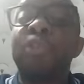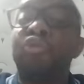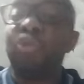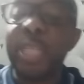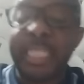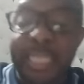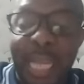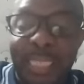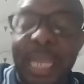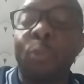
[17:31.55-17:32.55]
étudié
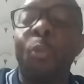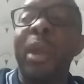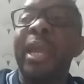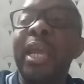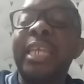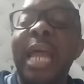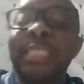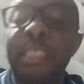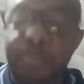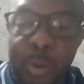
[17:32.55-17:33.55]
dans tel coin, il
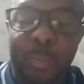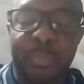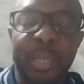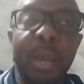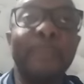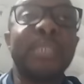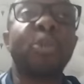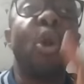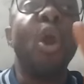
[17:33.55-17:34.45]
a diplôme. Parce que